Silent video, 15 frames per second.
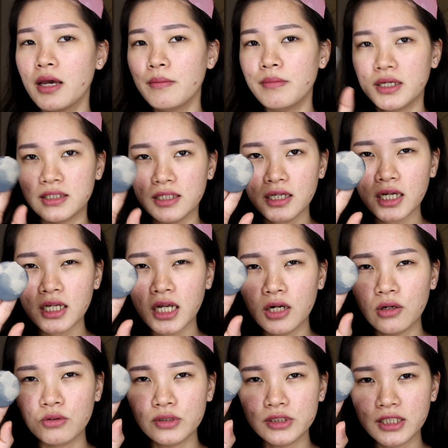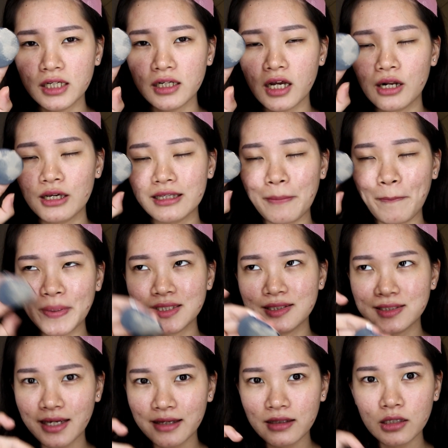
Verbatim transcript: biasanya kan kalau cushion kalau kita pencet